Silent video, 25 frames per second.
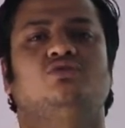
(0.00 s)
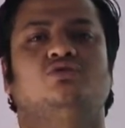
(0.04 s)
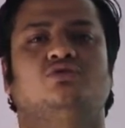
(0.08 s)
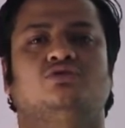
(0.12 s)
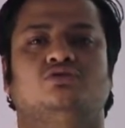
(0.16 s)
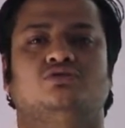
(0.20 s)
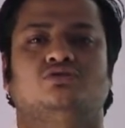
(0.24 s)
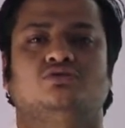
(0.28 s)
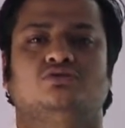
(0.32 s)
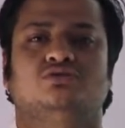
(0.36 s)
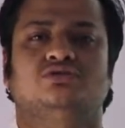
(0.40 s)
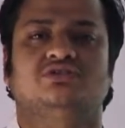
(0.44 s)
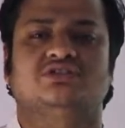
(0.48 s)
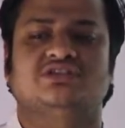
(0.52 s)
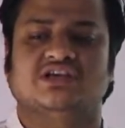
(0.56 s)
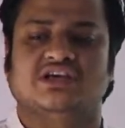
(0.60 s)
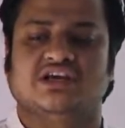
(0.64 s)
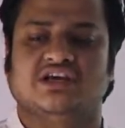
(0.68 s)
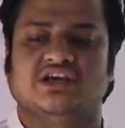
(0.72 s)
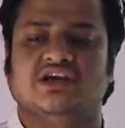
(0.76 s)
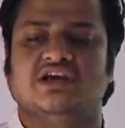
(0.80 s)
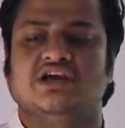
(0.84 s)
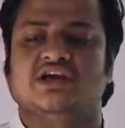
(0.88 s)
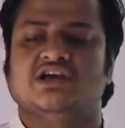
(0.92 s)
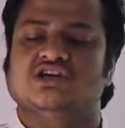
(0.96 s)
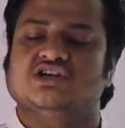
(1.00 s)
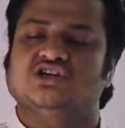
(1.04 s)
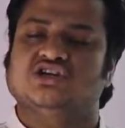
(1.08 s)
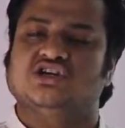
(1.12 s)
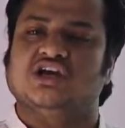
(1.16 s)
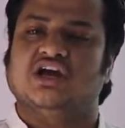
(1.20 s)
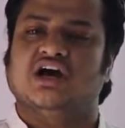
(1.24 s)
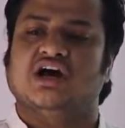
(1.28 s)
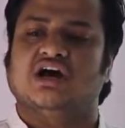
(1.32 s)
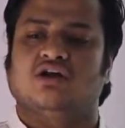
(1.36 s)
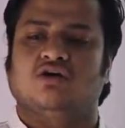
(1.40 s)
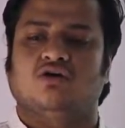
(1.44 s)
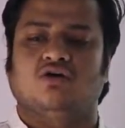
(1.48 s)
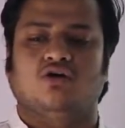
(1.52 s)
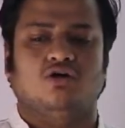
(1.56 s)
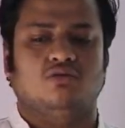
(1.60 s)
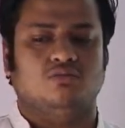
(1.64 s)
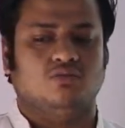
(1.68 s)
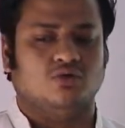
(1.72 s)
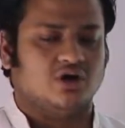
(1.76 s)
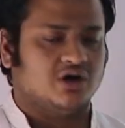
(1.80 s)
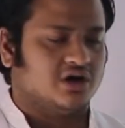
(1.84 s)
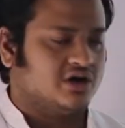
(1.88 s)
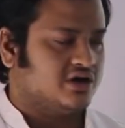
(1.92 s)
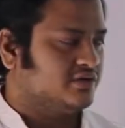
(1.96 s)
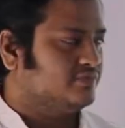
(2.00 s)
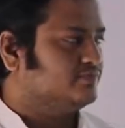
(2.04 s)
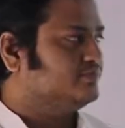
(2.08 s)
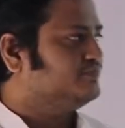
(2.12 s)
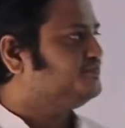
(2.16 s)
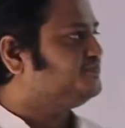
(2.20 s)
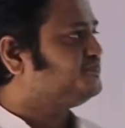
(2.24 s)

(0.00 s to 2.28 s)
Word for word: মূলত হচ্ছে শেয়ার অবহার